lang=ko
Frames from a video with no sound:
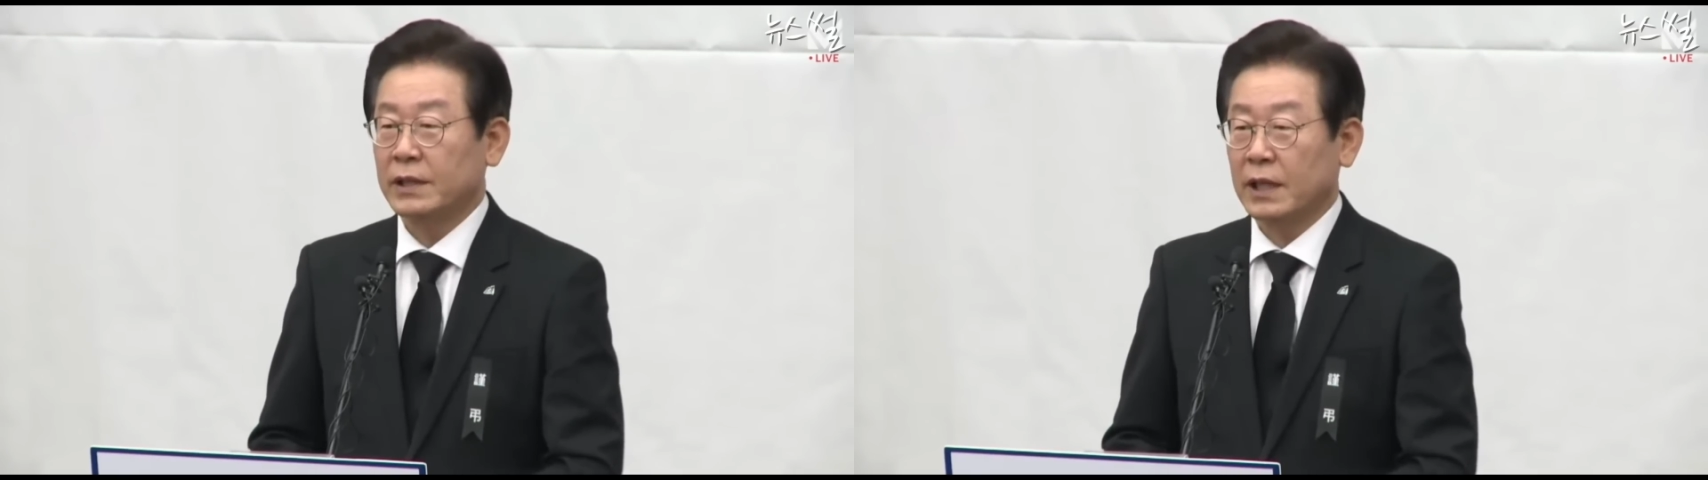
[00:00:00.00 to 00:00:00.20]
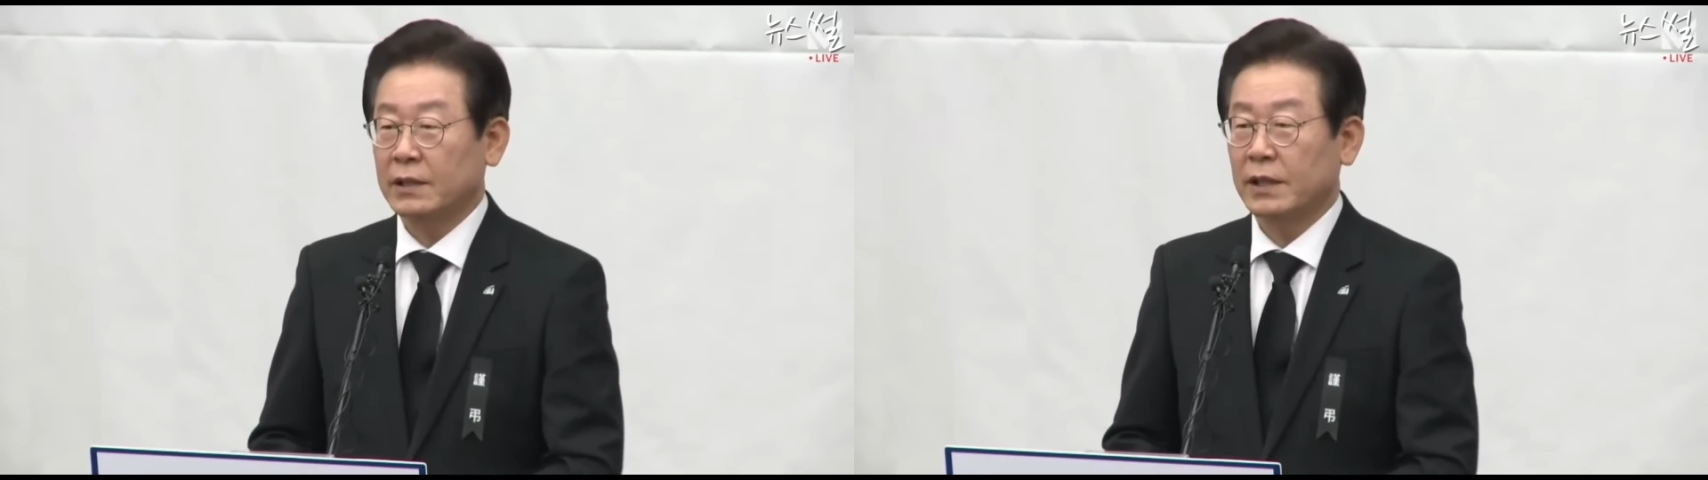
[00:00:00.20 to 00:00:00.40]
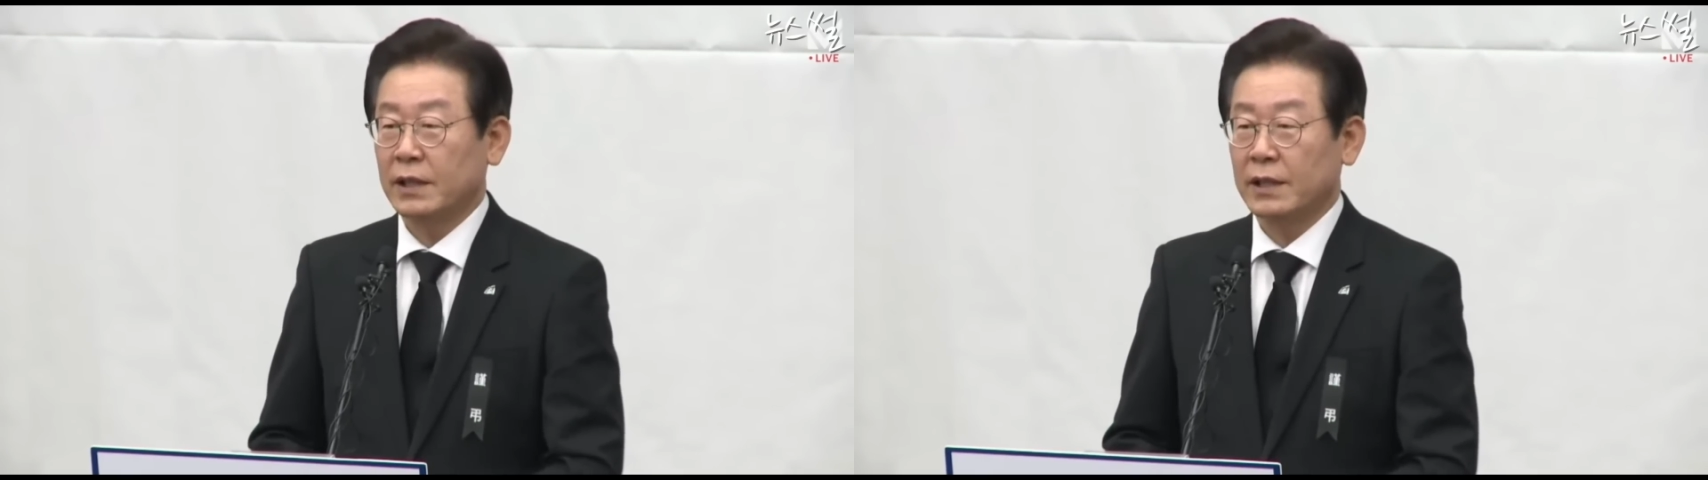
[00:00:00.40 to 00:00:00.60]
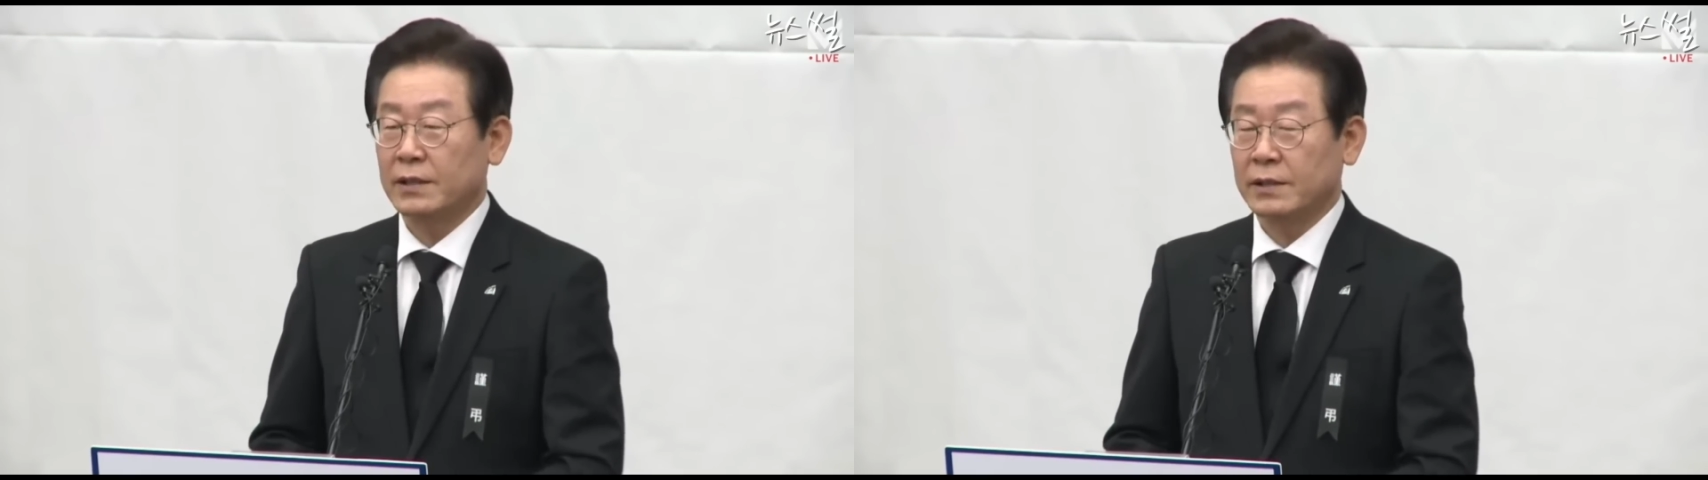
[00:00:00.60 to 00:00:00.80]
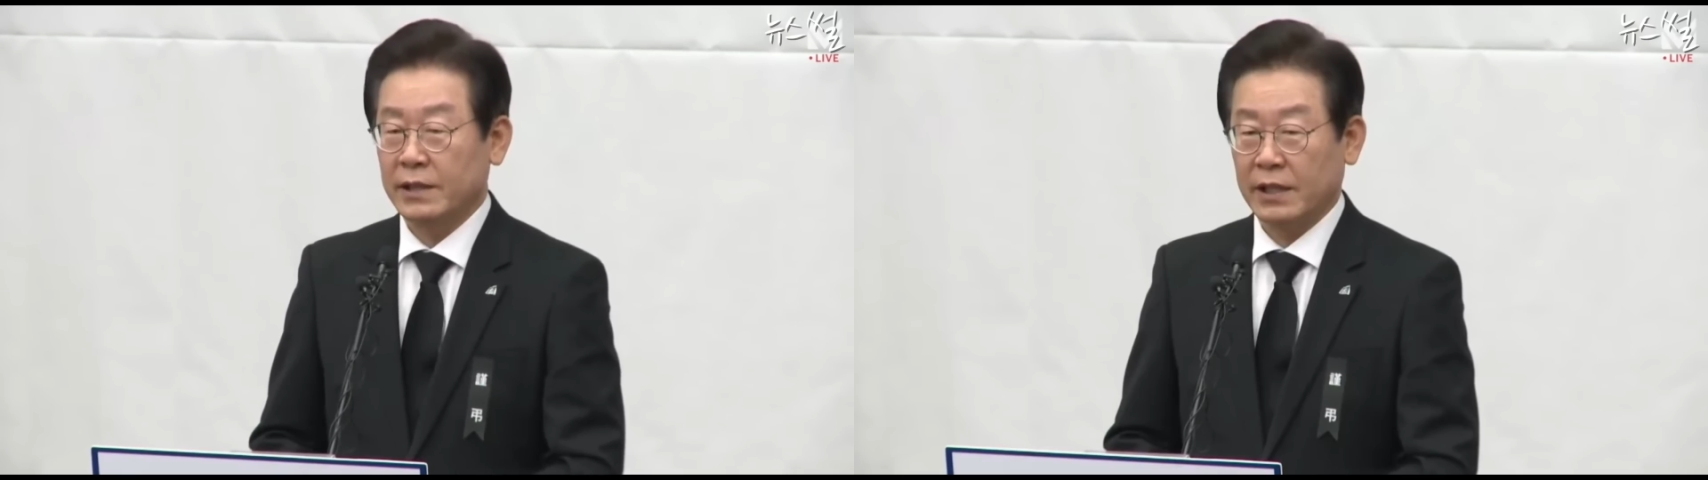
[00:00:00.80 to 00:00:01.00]
사건에
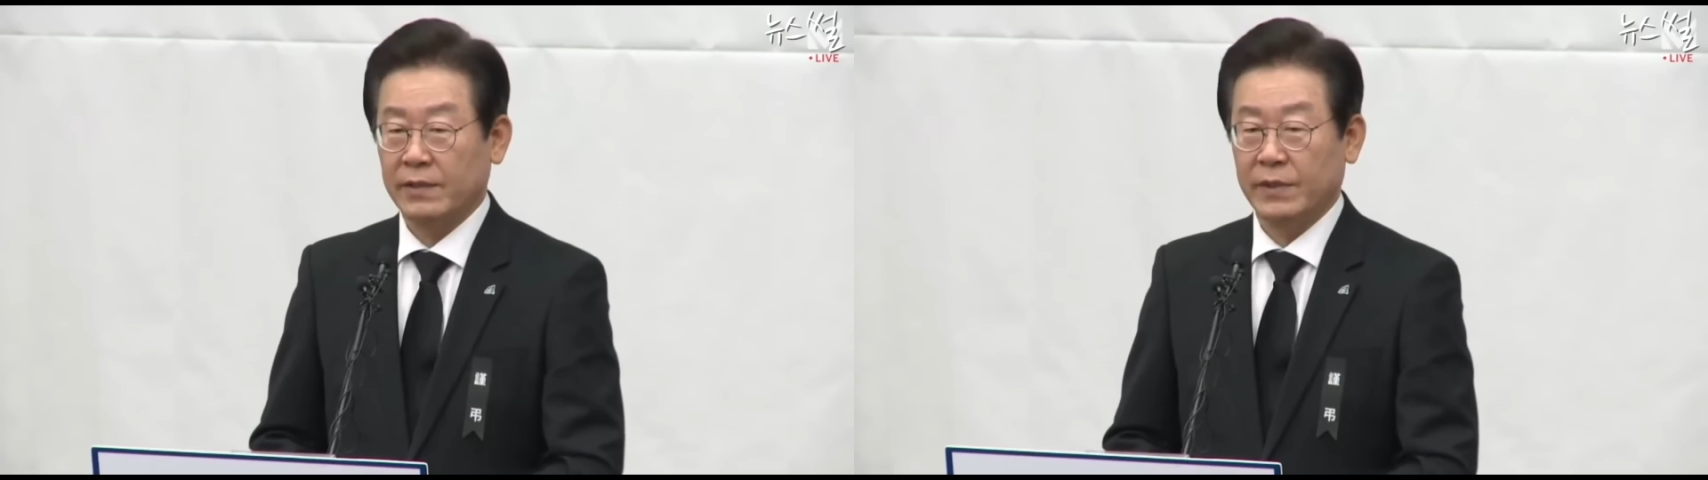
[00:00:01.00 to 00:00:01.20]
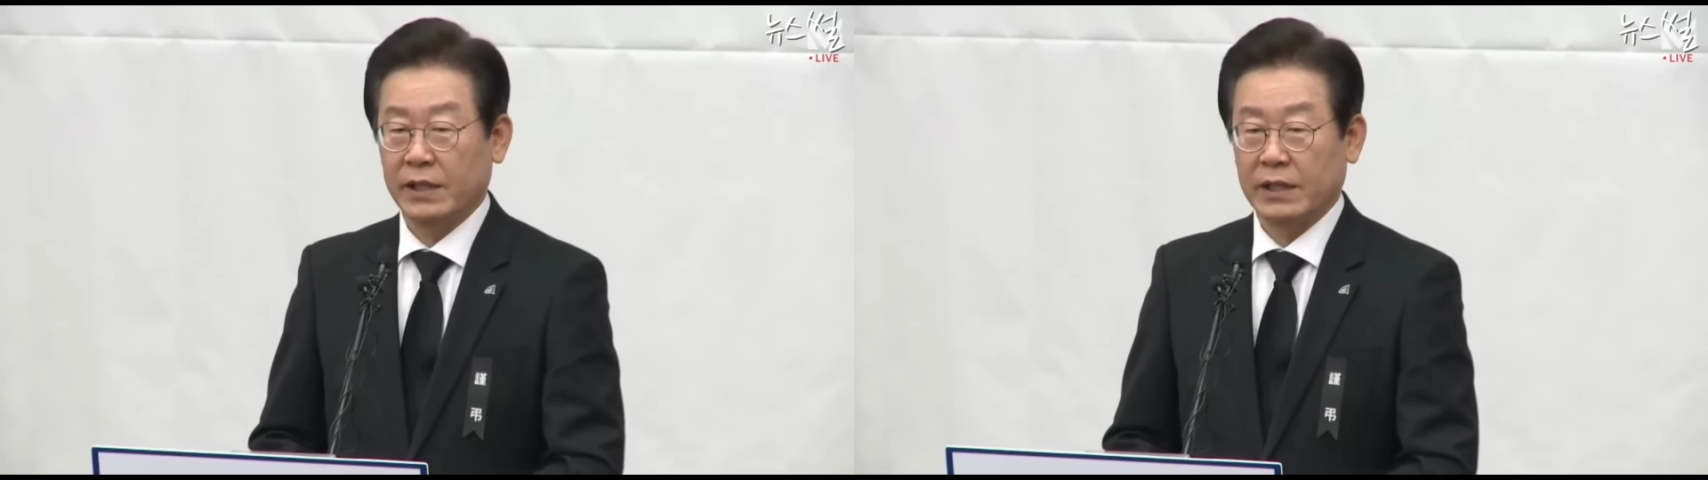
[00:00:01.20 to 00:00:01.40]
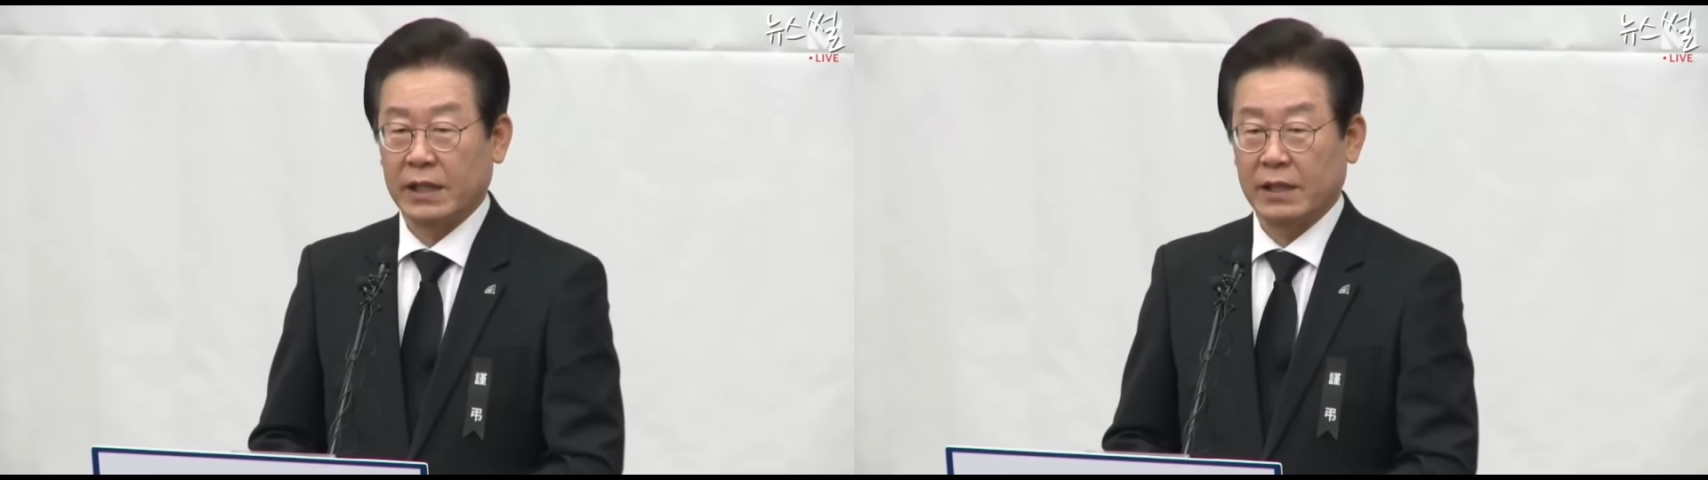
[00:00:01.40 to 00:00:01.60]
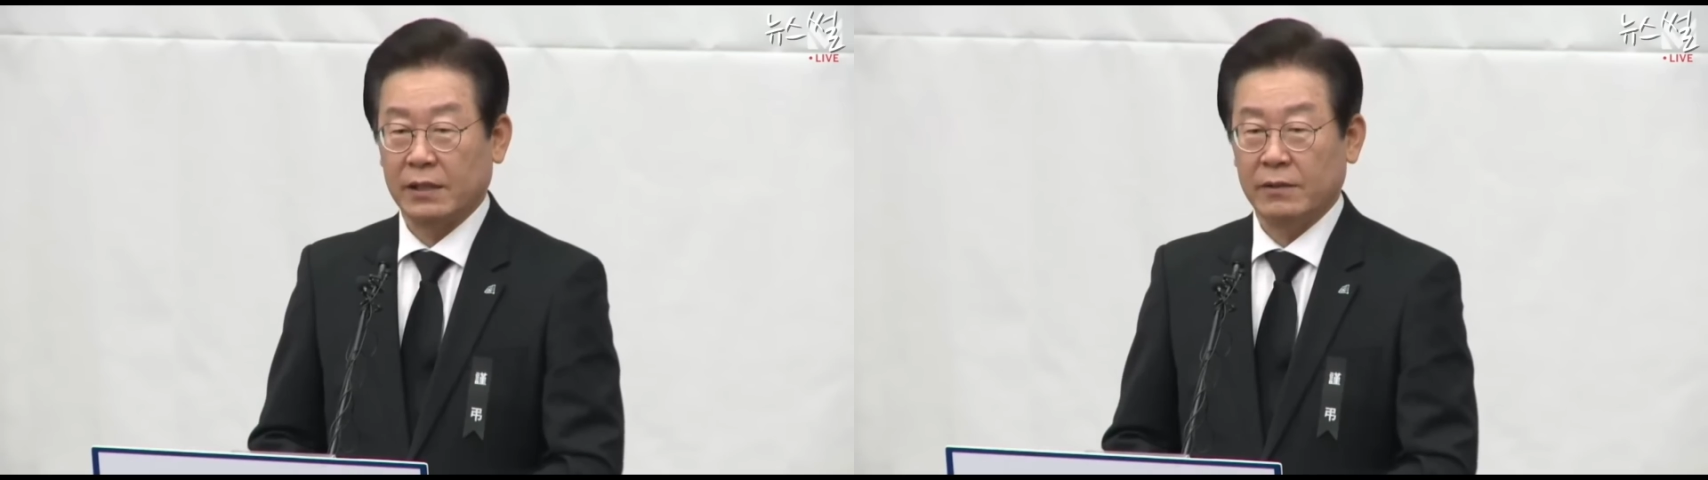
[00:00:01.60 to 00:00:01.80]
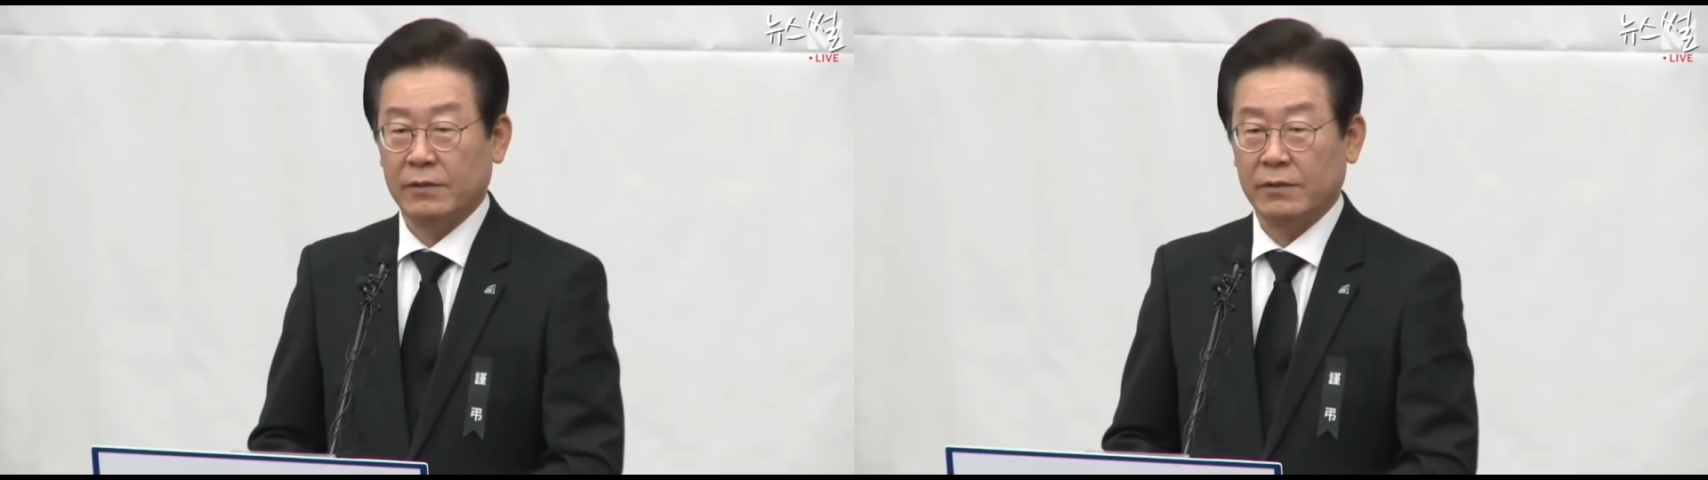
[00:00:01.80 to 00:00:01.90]
대해서 책임이 있다.